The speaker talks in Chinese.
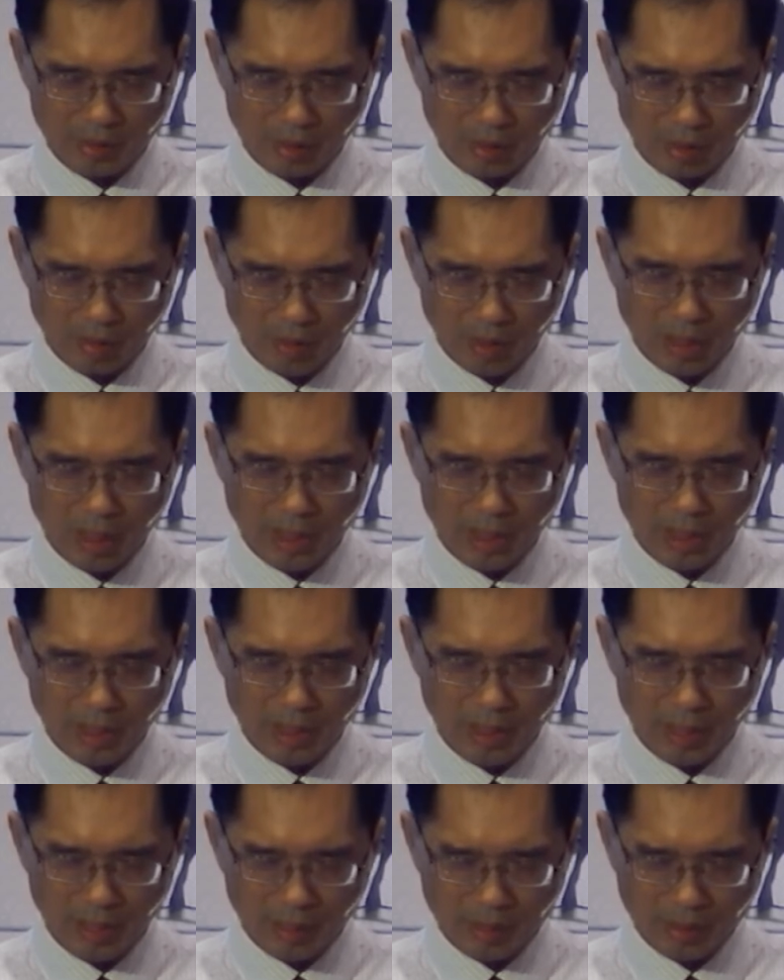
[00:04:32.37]
我们向你
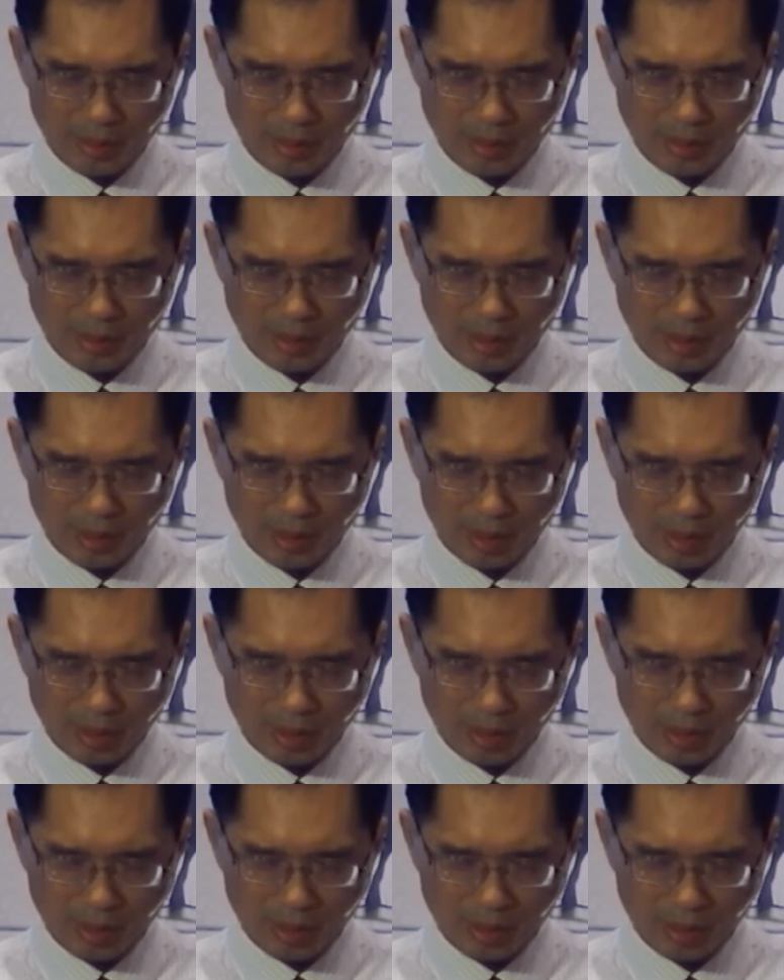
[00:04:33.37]
感恩，
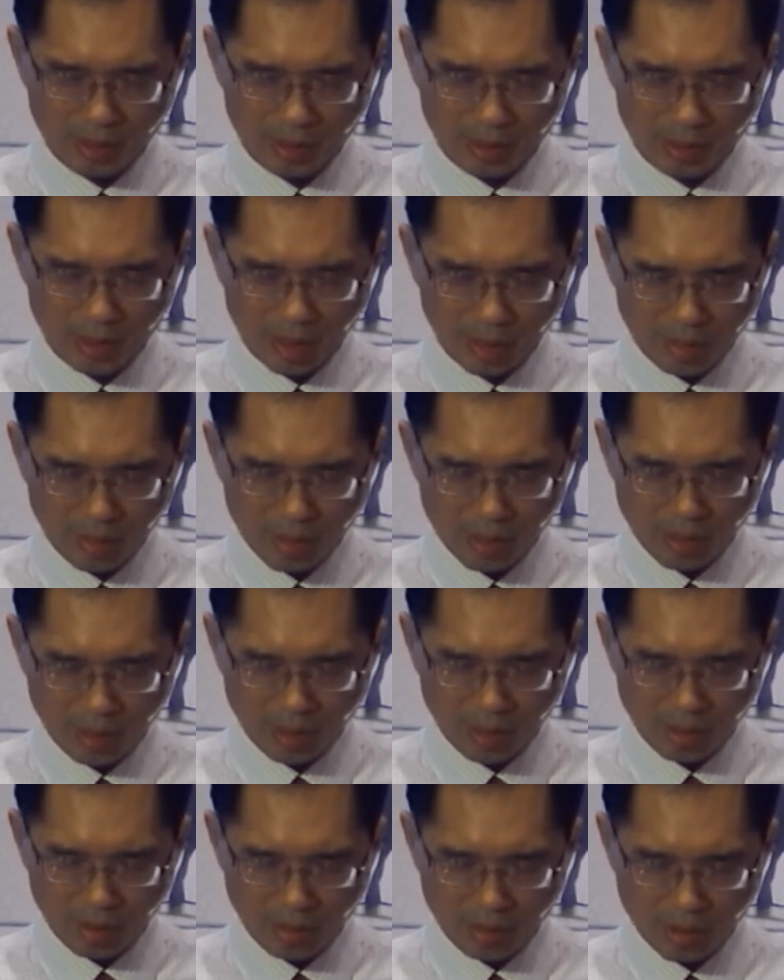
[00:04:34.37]
让我们能
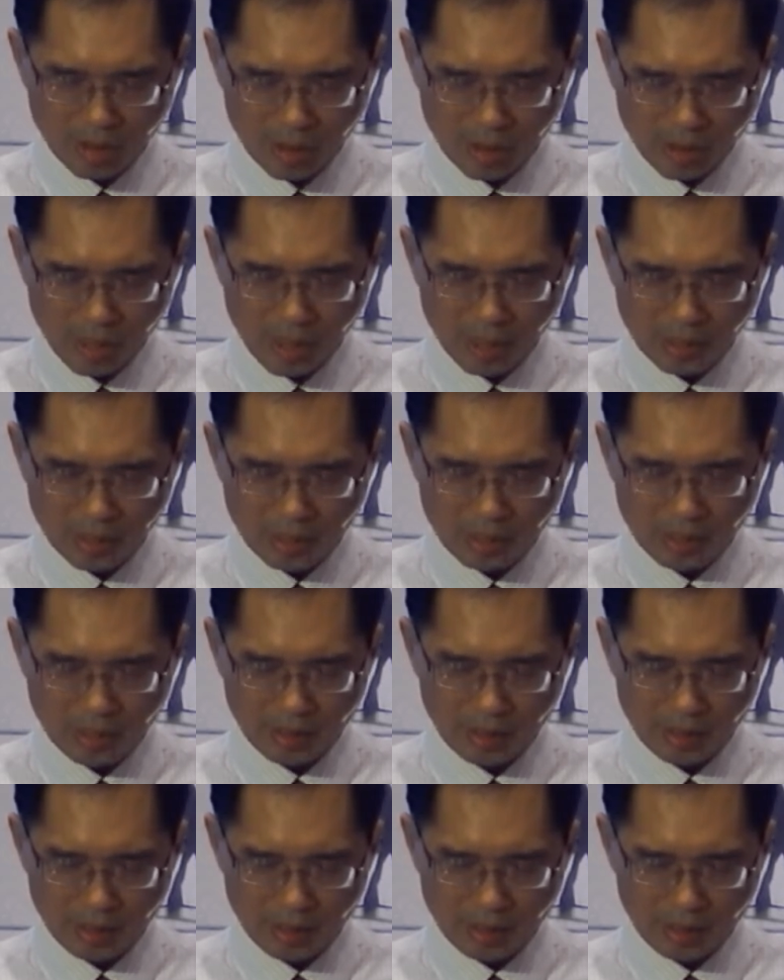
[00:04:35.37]
够纪念
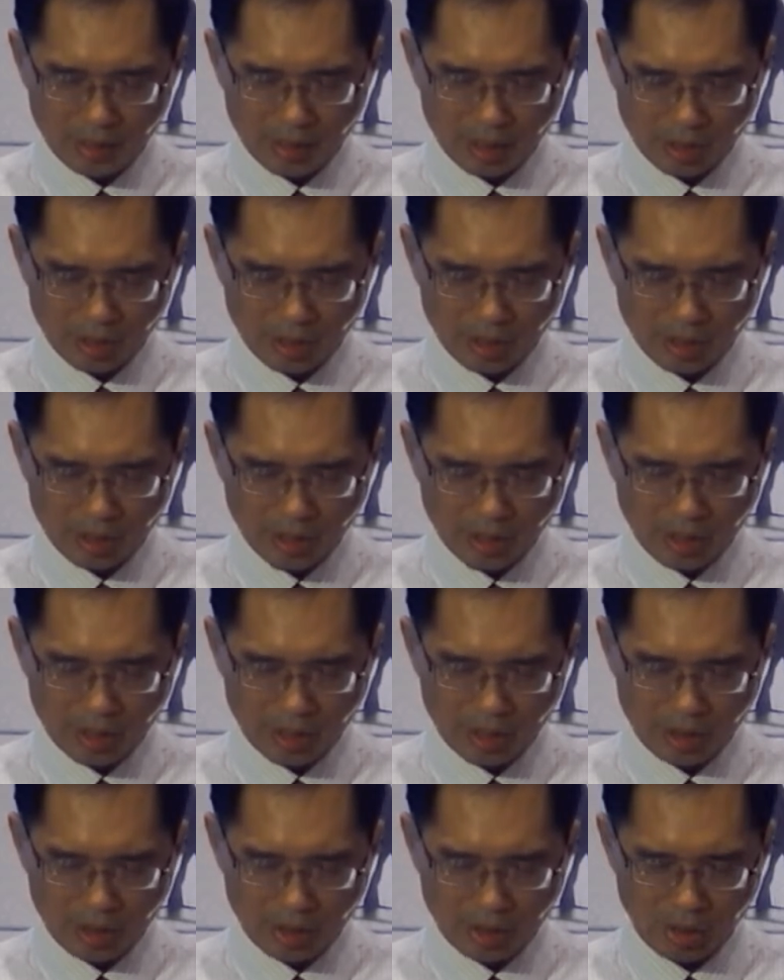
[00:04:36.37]
在圣诞
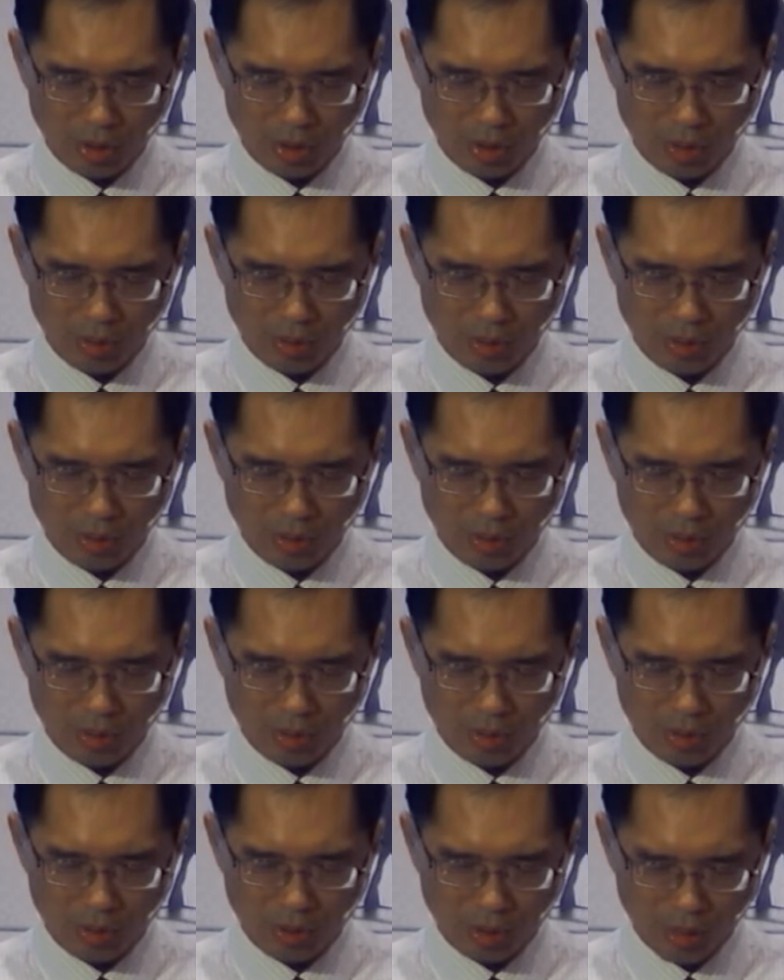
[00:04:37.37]
节的时候，
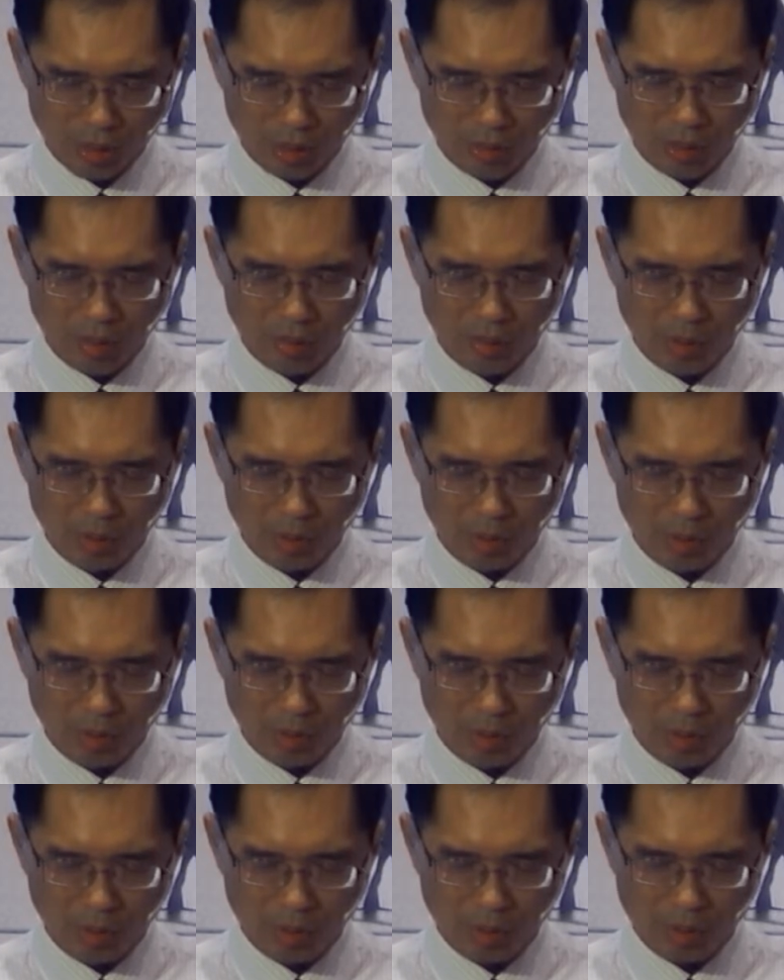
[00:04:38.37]
你为我们所
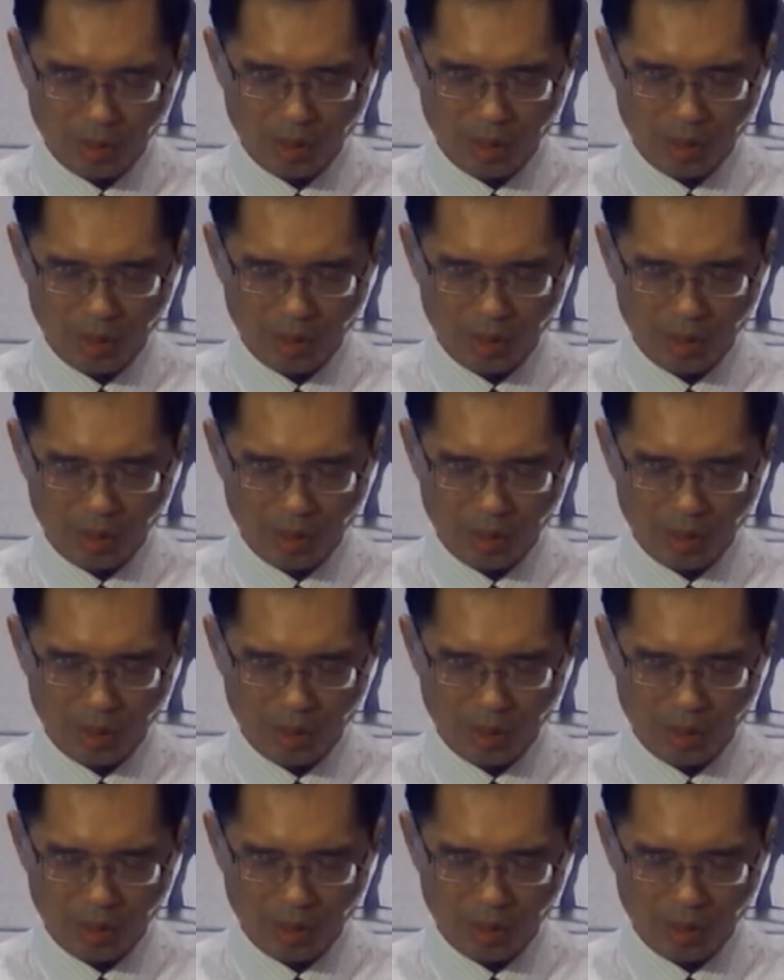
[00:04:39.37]
做的一切。